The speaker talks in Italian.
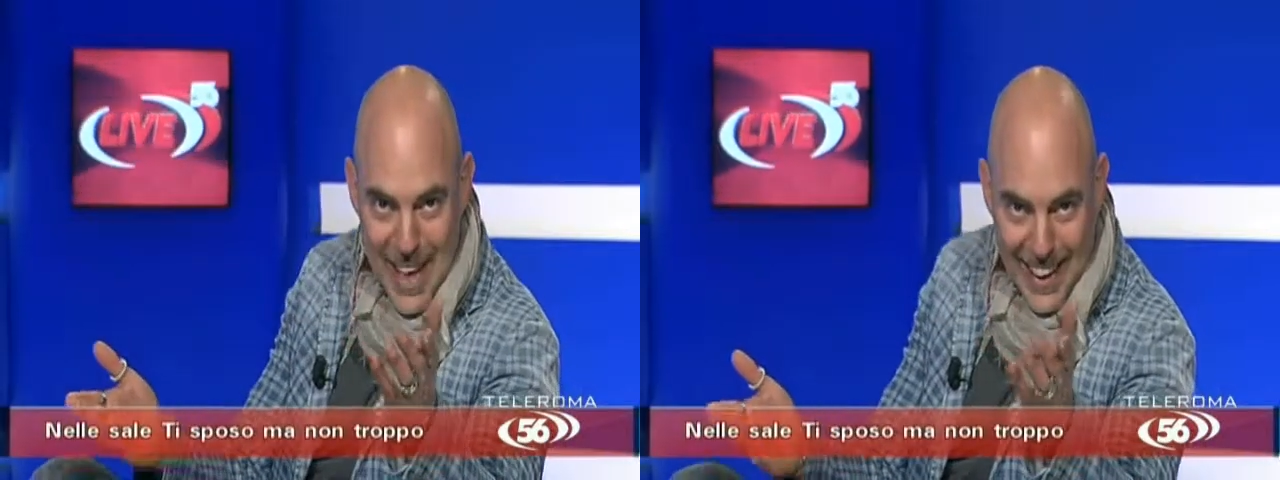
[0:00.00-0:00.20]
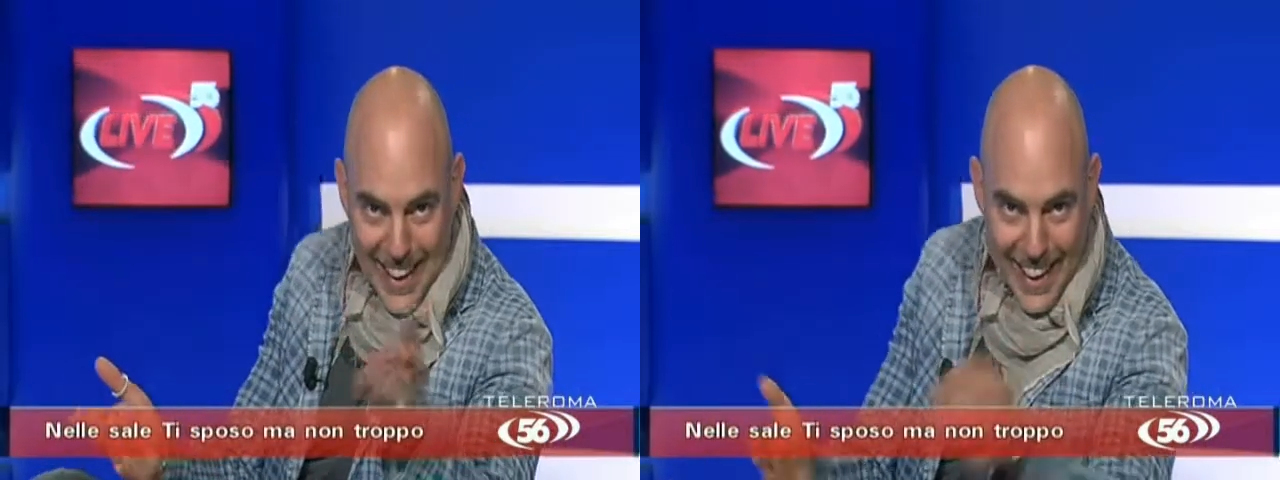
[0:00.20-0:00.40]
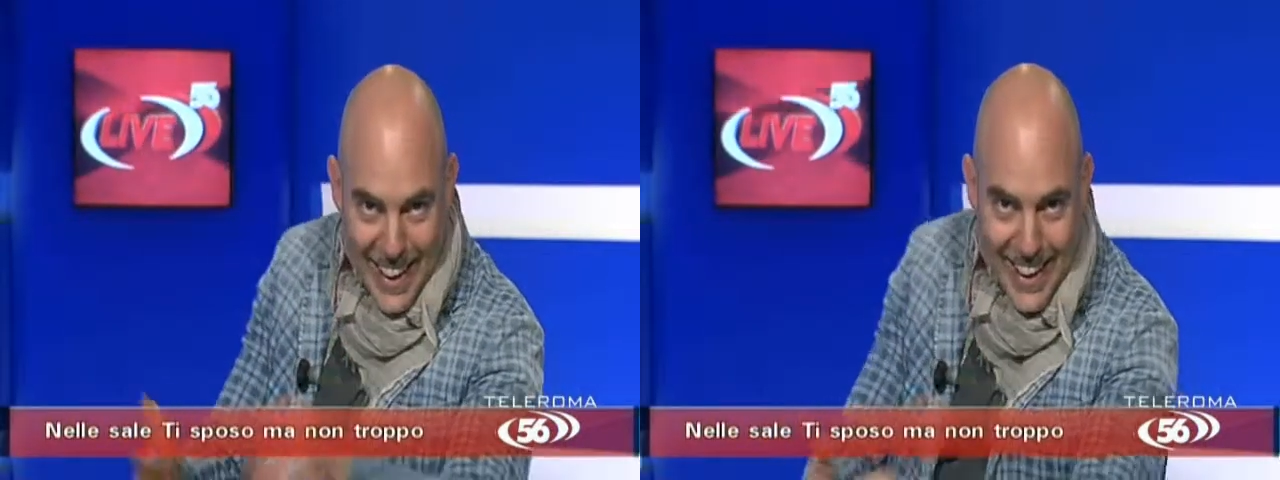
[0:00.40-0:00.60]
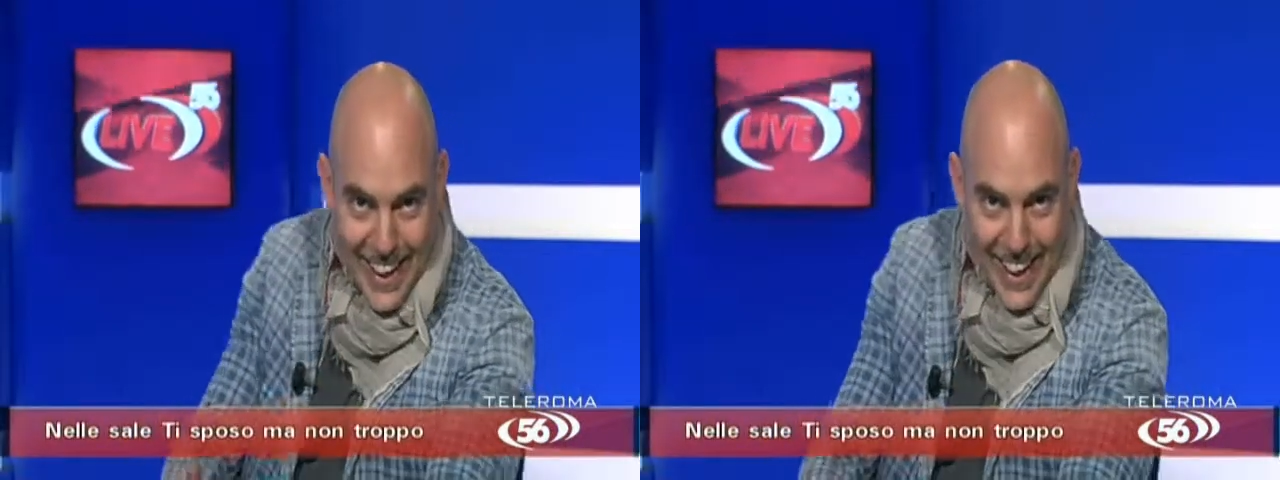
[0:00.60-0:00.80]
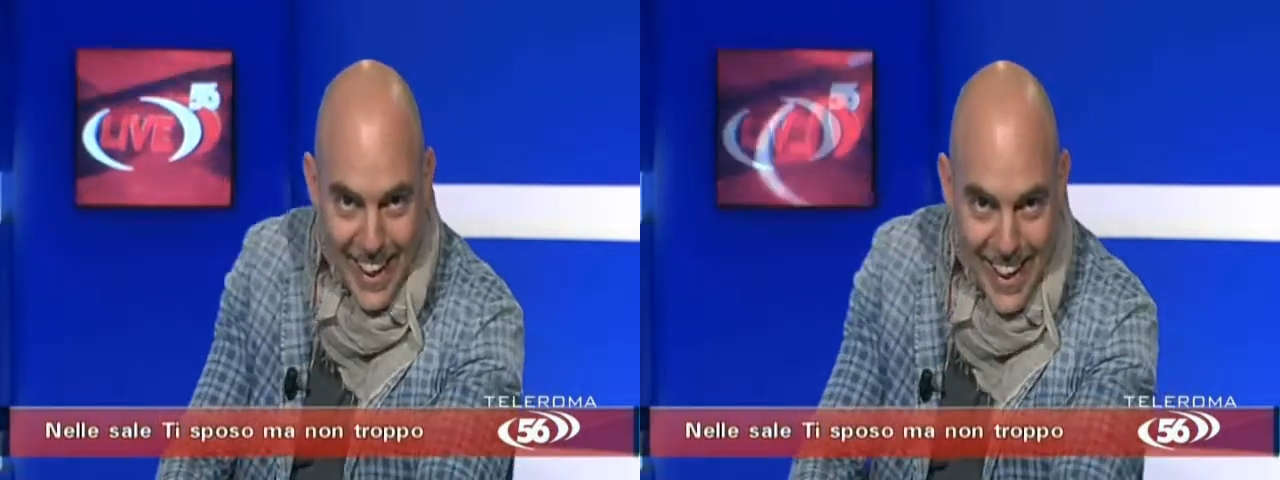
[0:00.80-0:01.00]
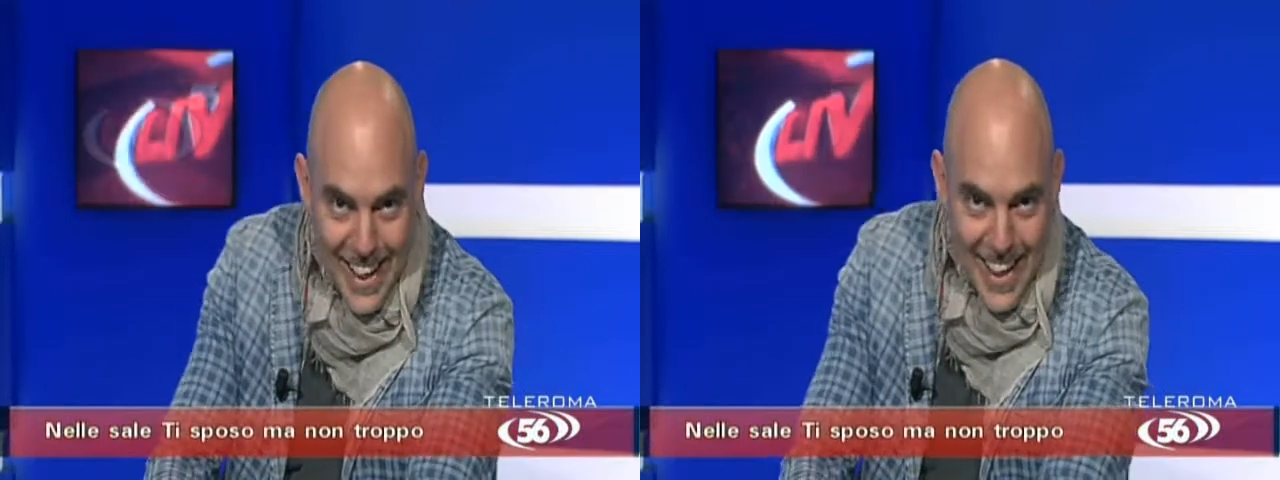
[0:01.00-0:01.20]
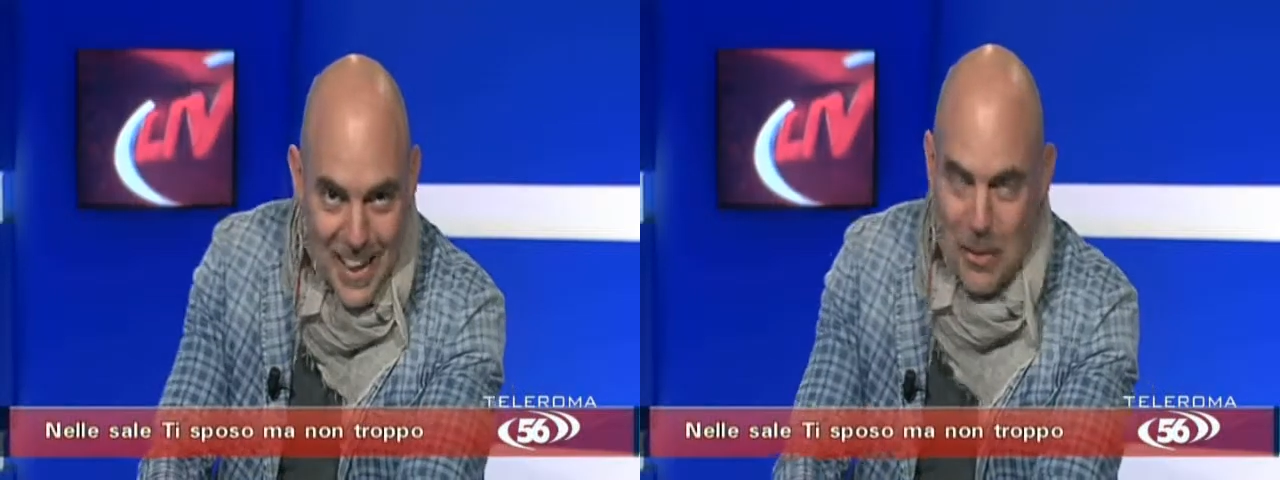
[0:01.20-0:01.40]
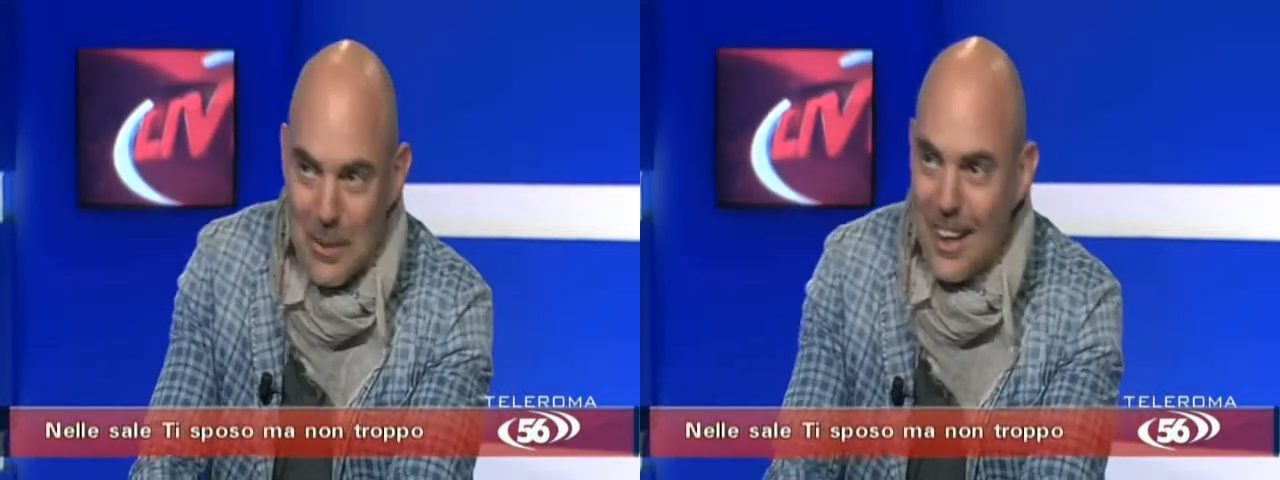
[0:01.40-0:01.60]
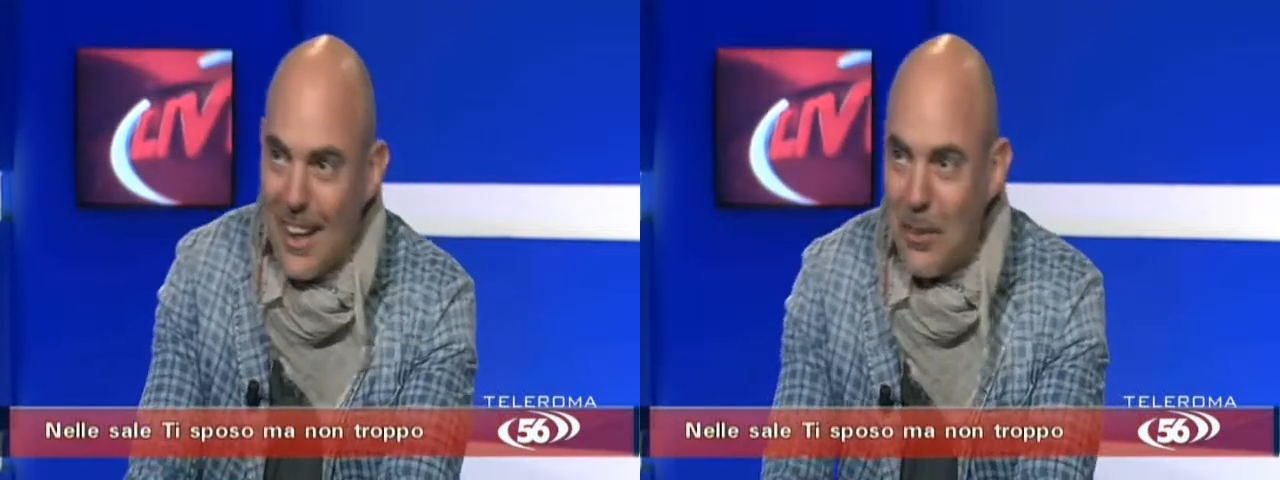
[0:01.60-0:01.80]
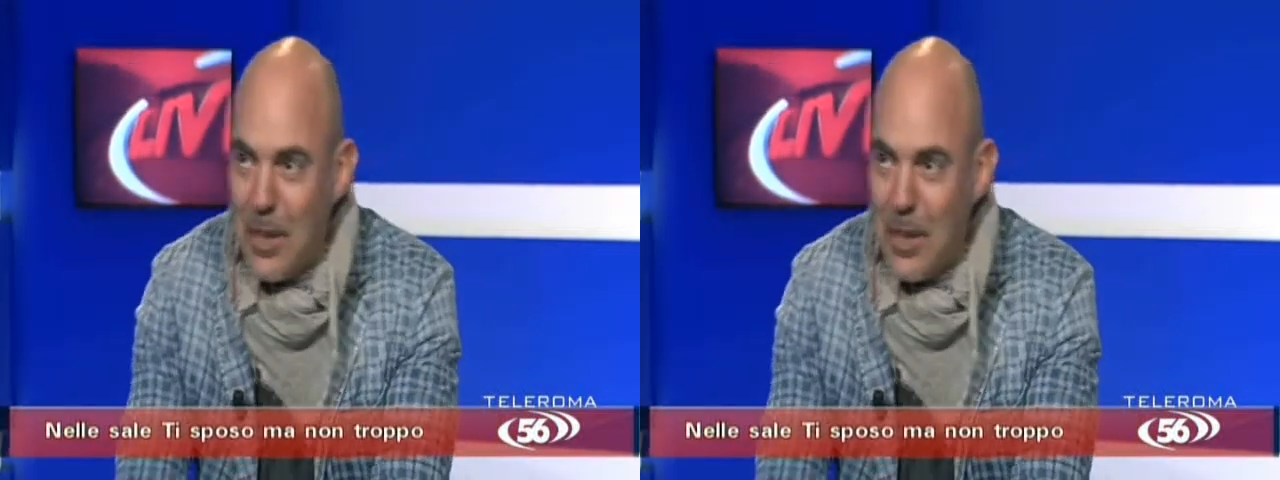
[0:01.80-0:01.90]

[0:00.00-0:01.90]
anche con,